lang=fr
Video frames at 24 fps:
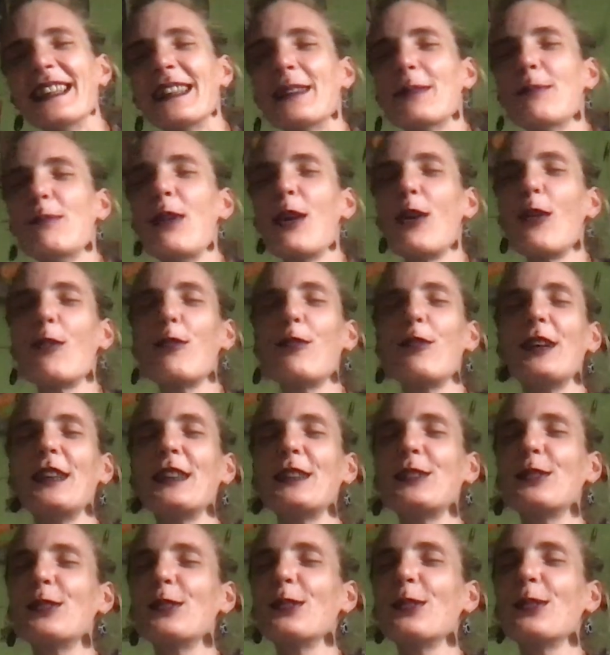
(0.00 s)
Bah, en
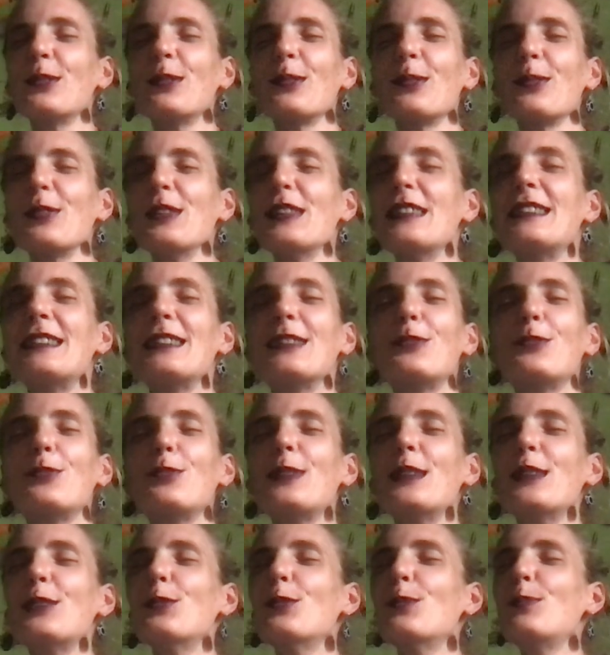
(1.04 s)
fait, on était tous
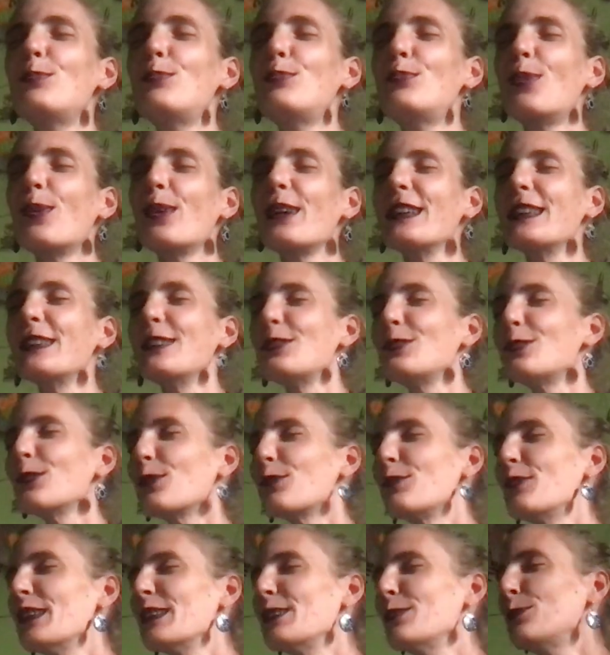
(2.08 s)
les deux bourrés sur
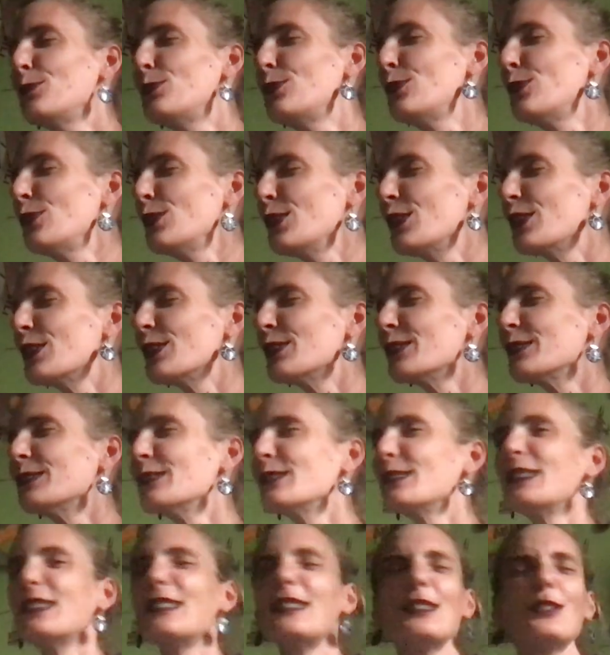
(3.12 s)
Facebook.
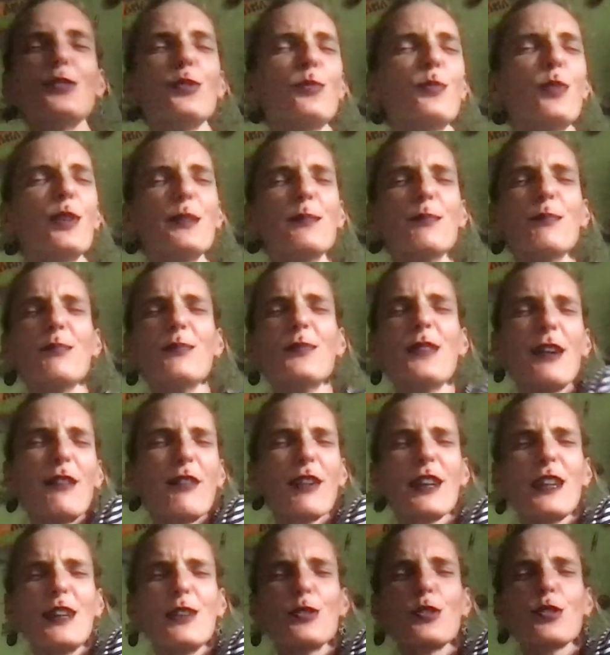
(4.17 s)
C'était au mois
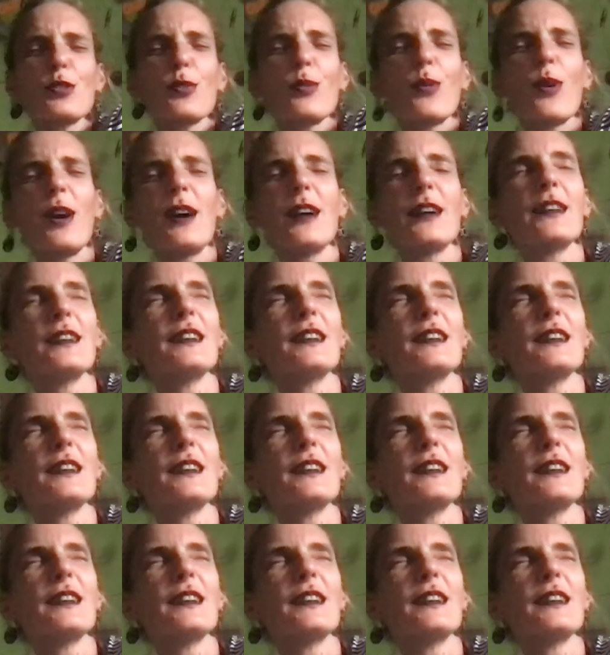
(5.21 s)
d'avril, je crois.